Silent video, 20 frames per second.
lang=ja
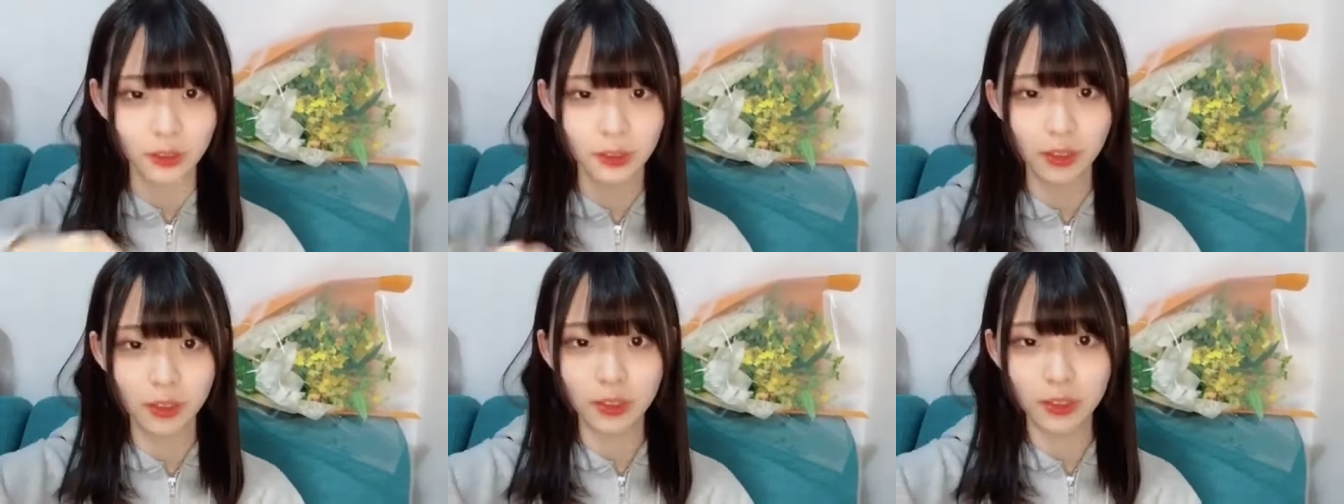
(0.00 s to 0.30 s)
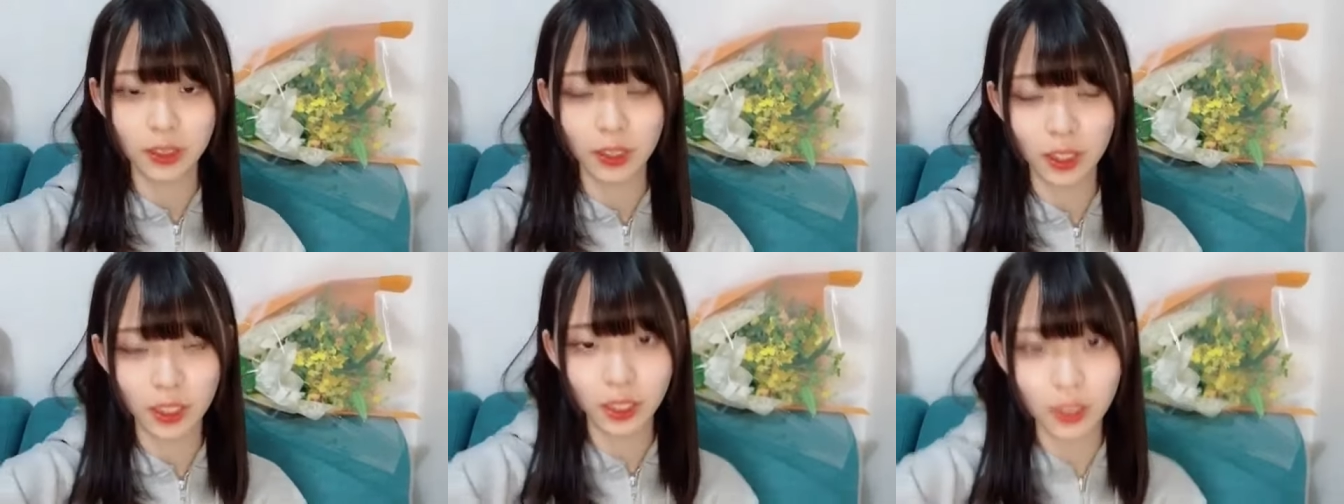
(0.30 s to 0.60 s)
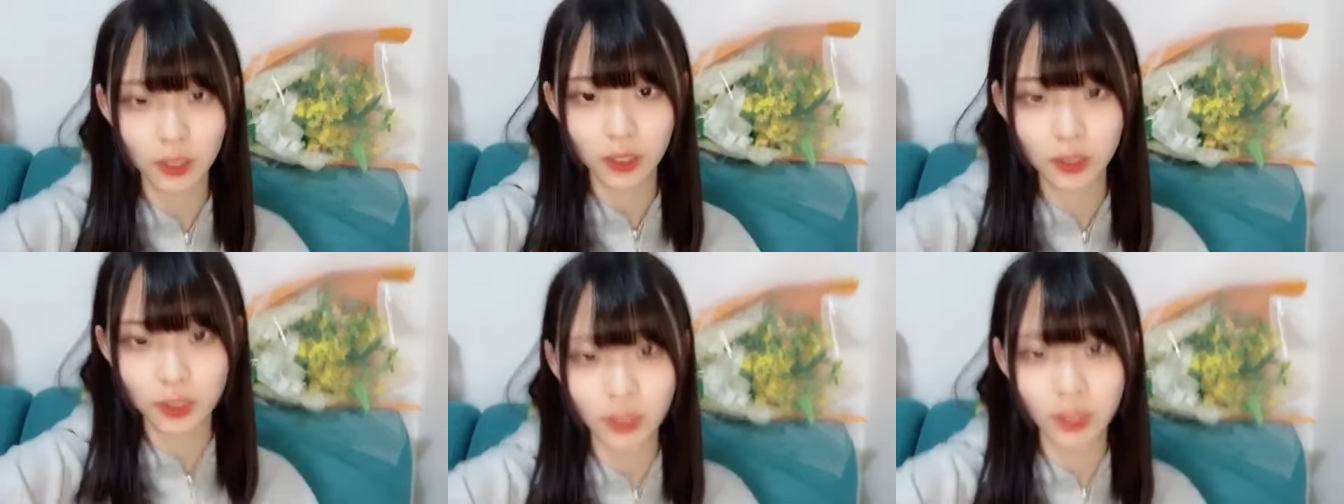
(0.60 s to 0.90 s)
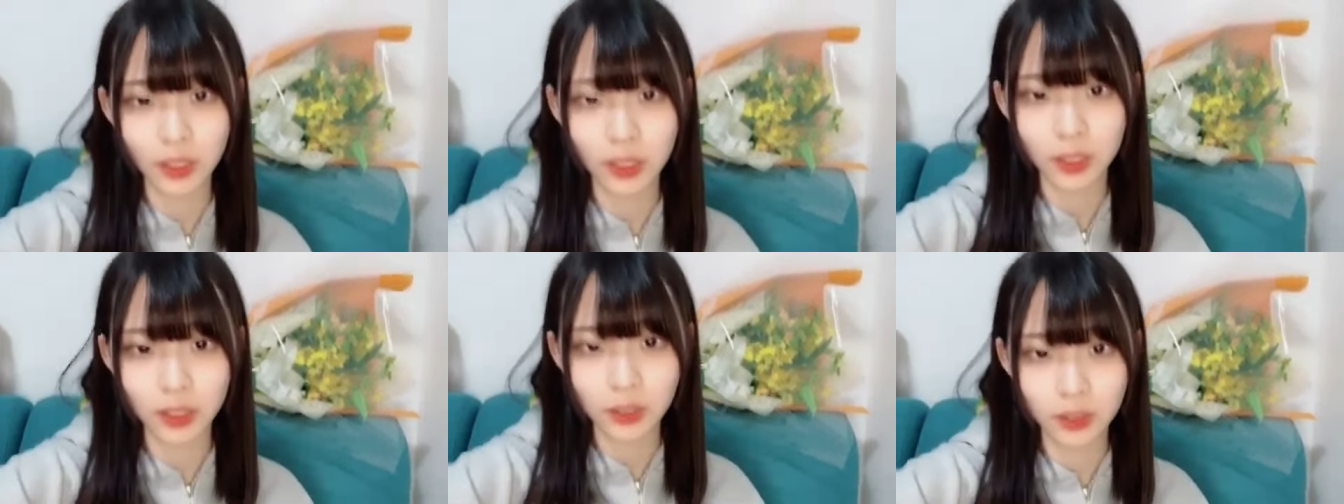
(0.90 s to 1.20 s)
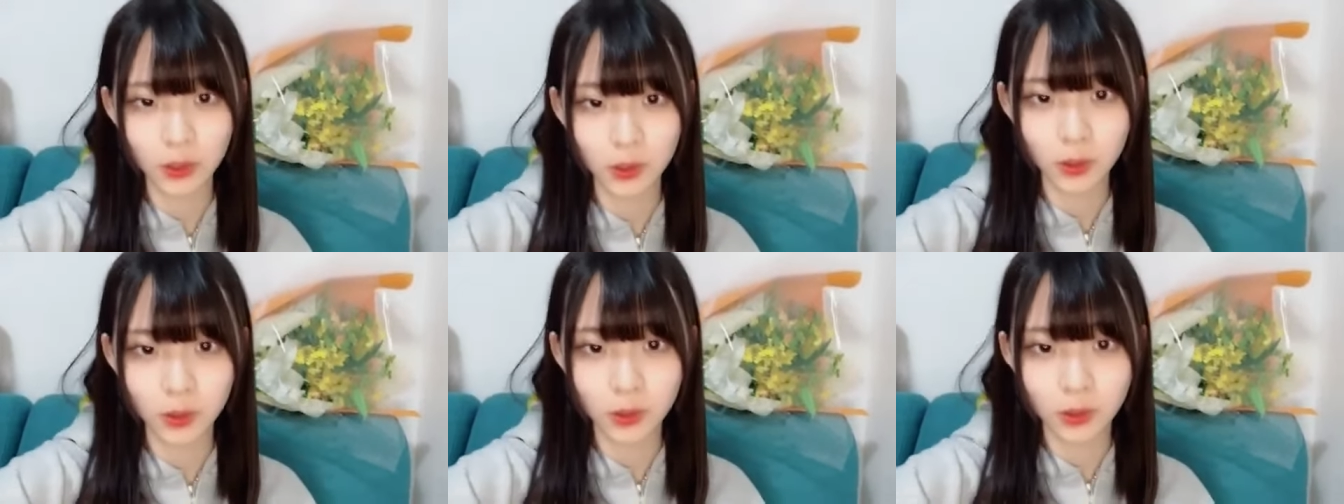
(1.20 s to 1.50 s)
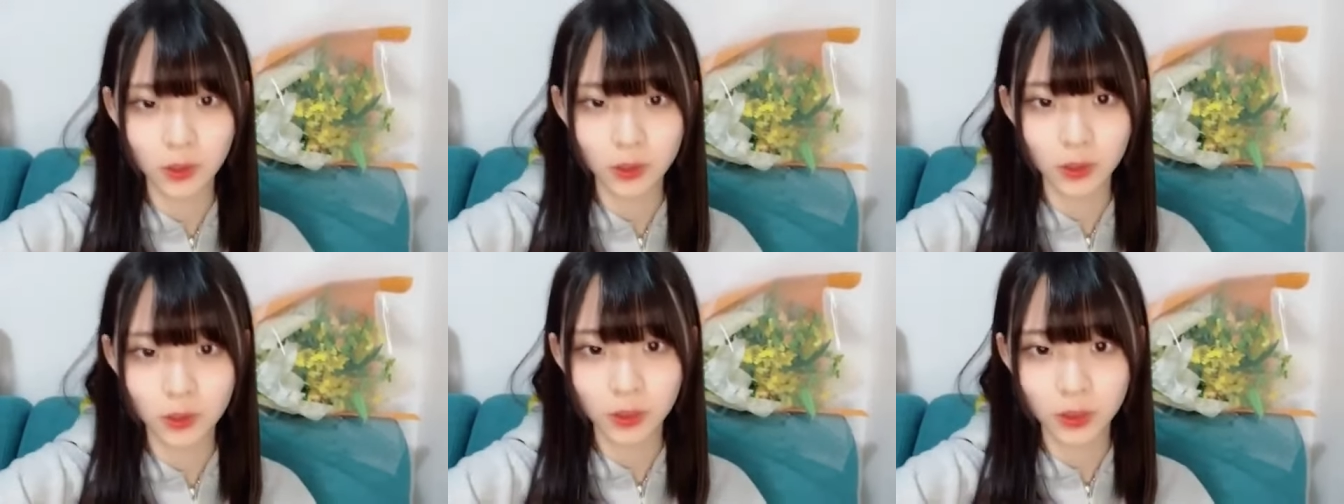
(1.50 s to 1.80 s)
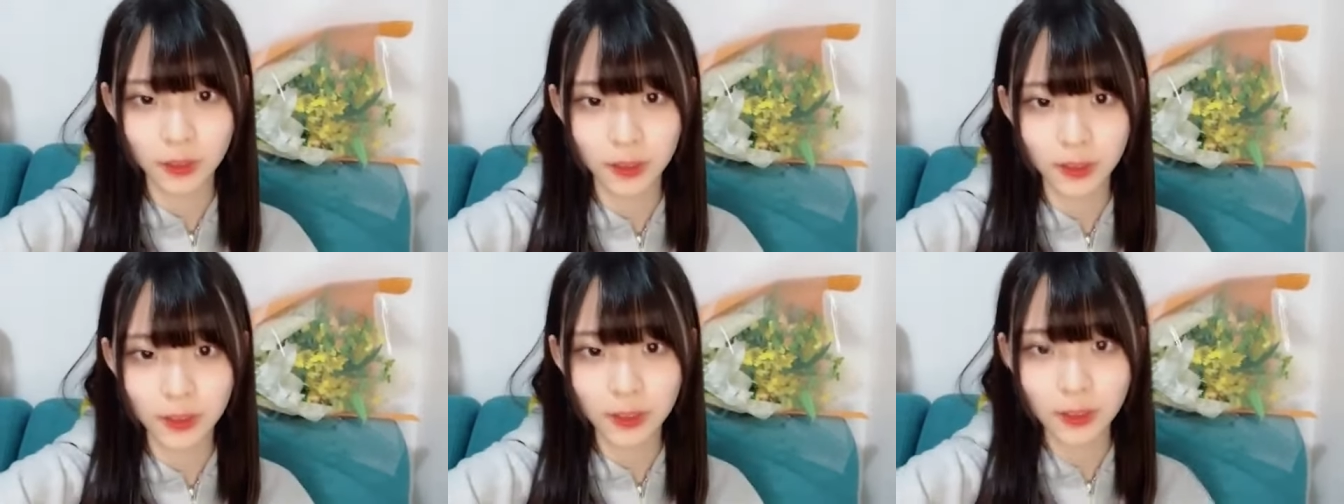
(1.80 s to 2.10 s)
お疲れありがとう
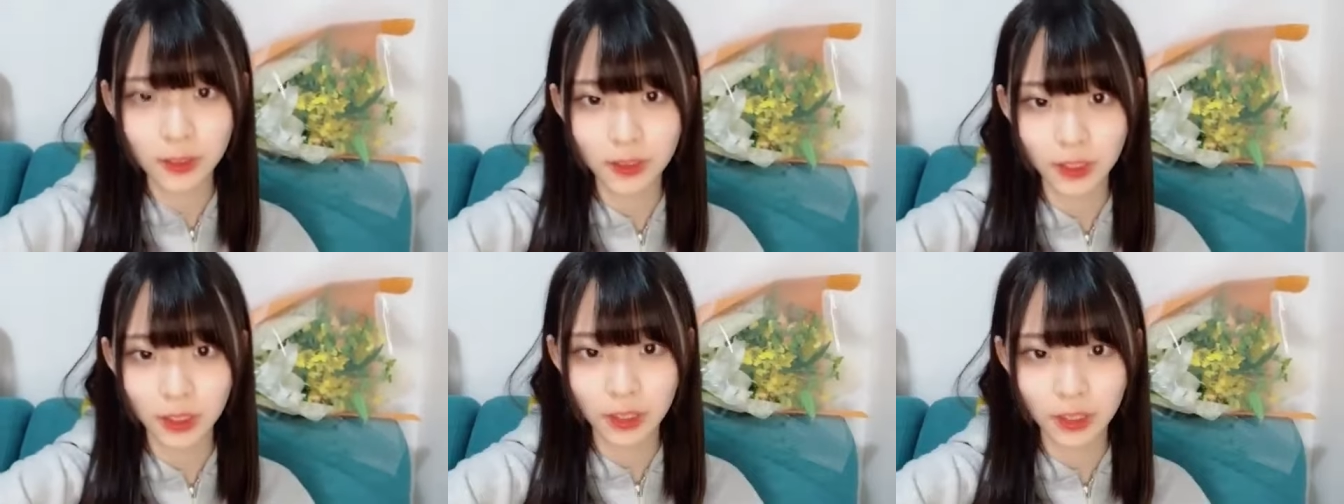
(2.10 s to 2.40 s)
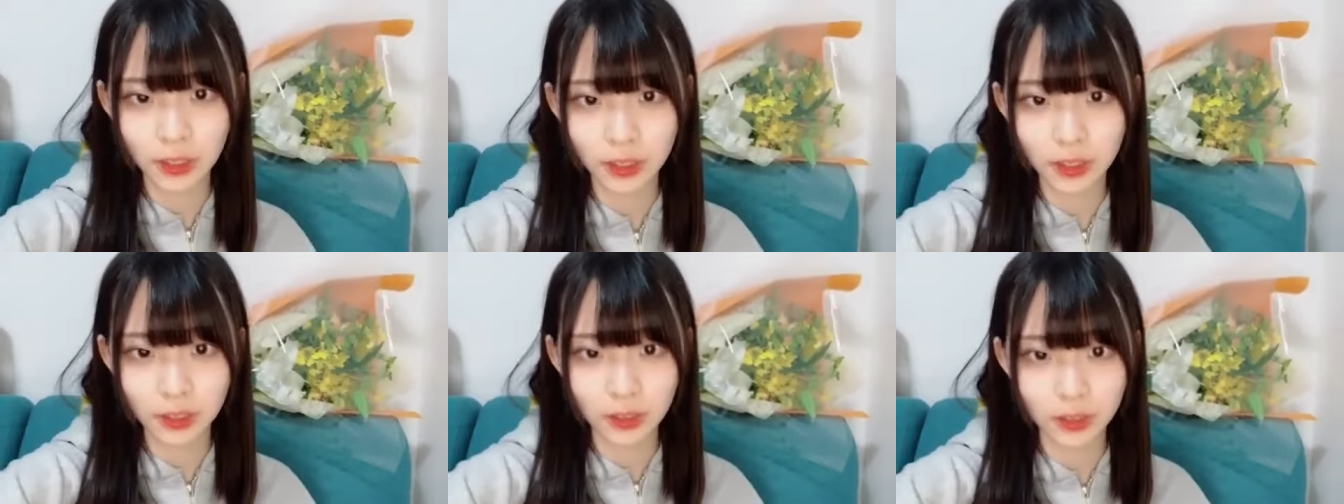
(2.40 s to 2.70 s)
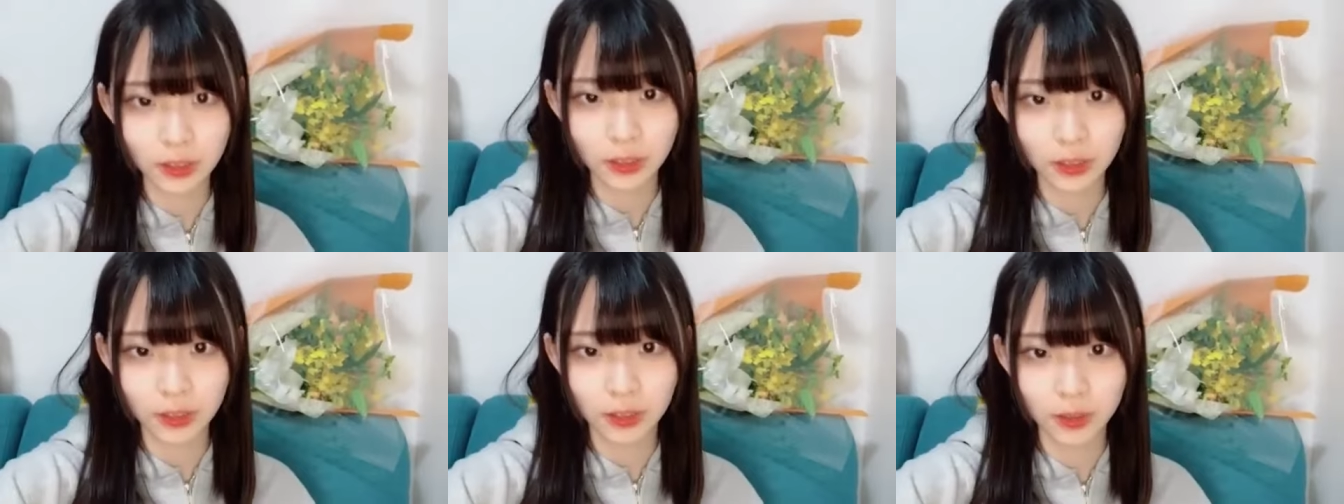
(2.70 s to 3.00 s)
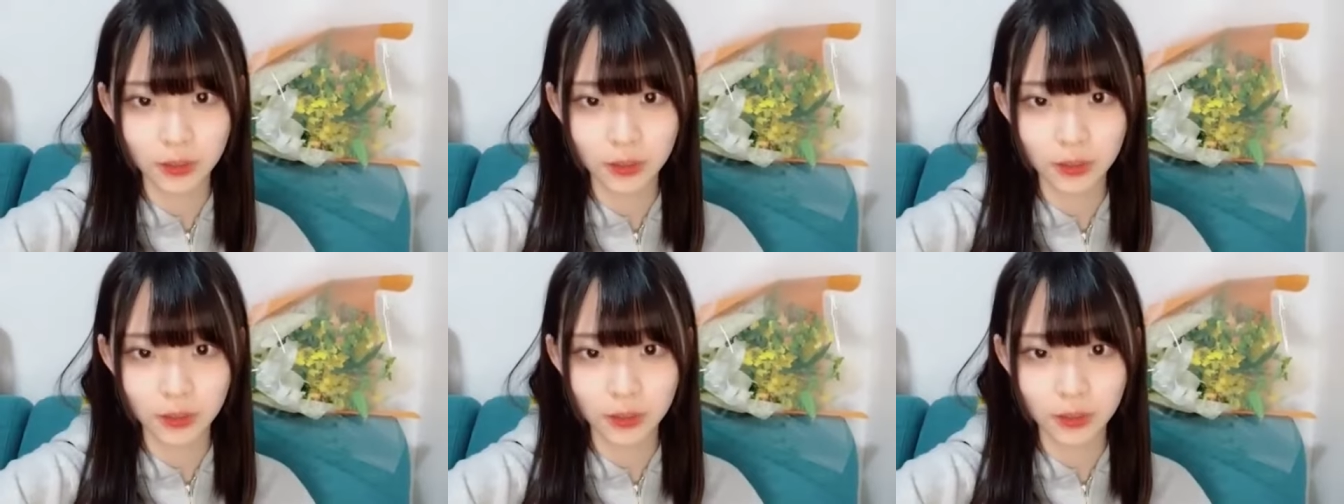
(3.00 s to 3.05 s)
ゆうゆうさんありがとう